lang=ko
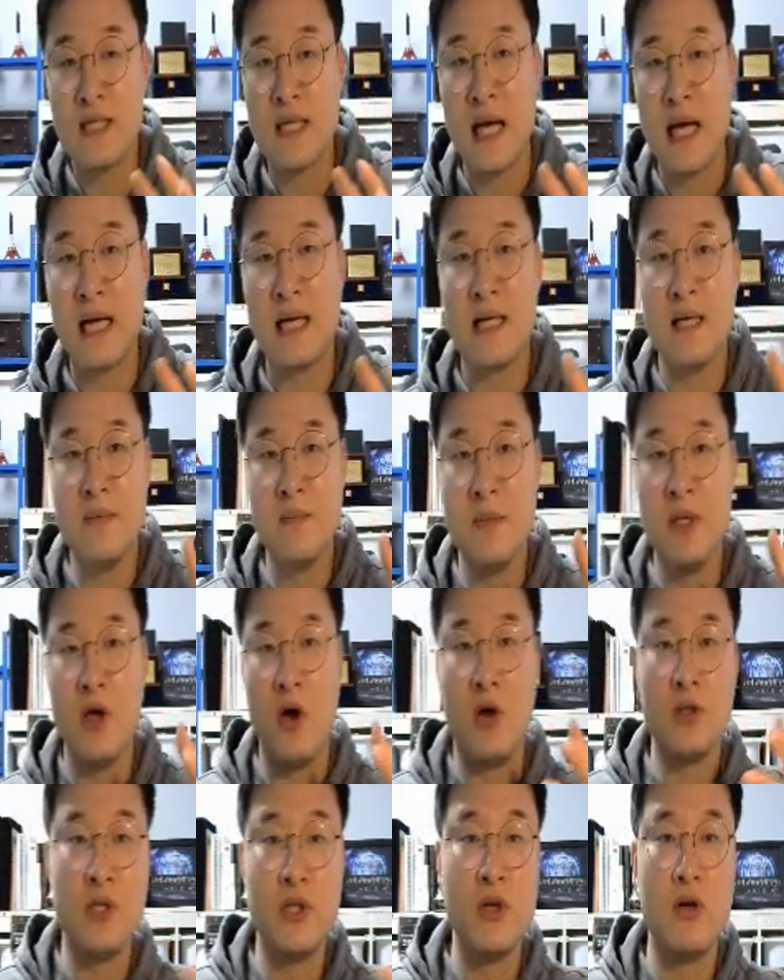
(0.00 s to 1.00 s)
자금이
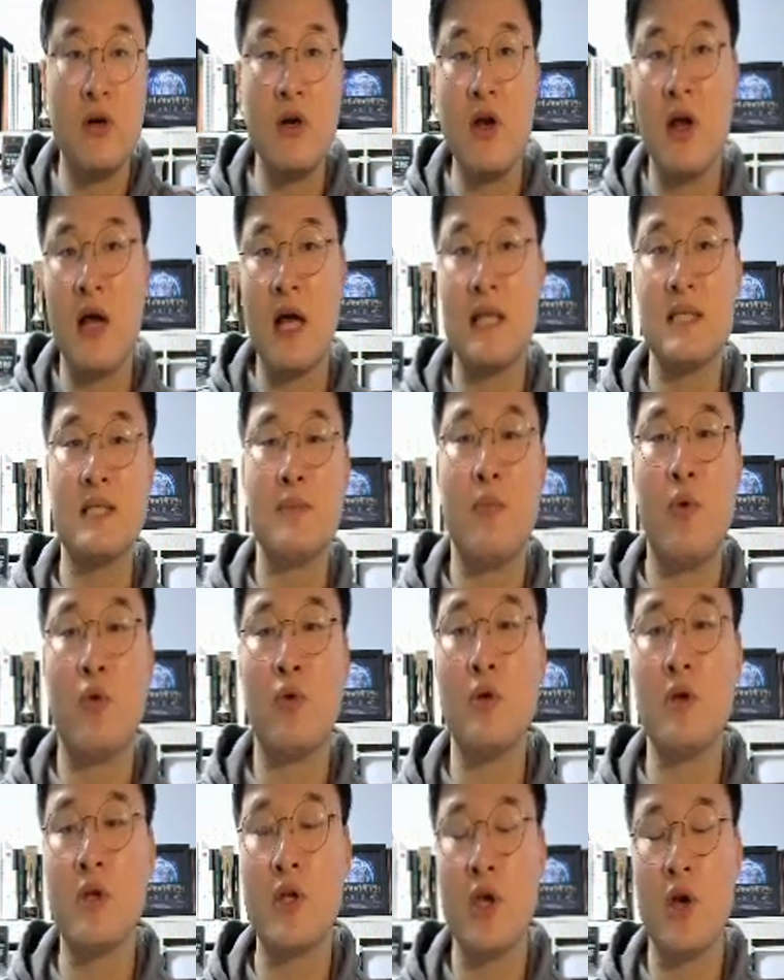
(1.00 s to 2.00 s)
어디로 흘러간지
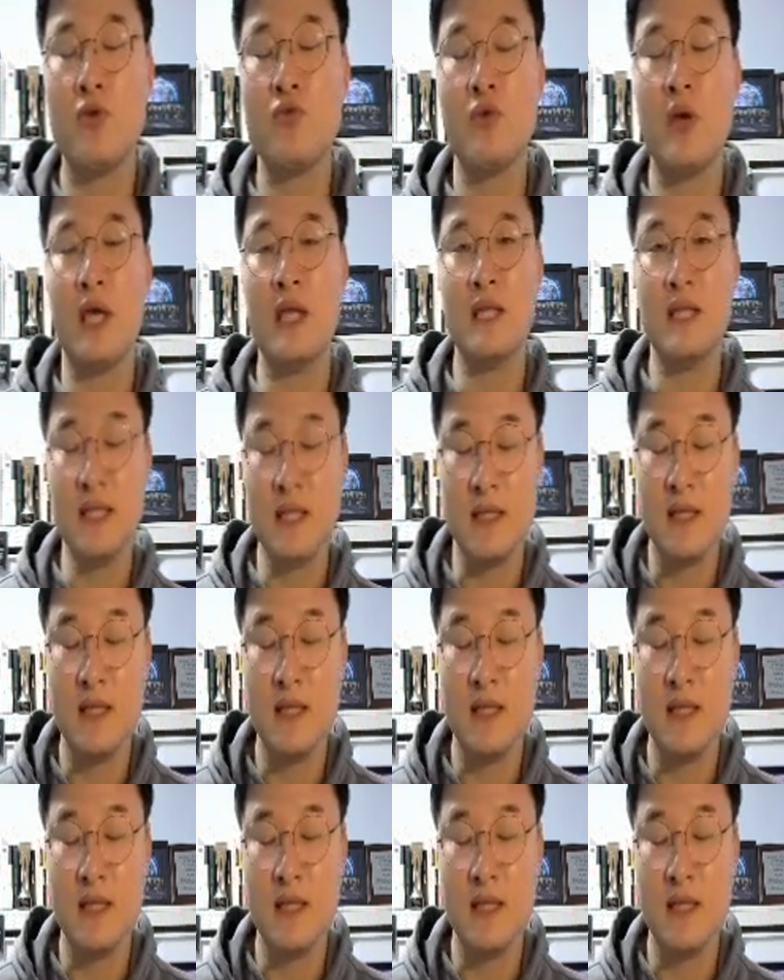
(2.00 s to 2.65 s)
모를 경우에는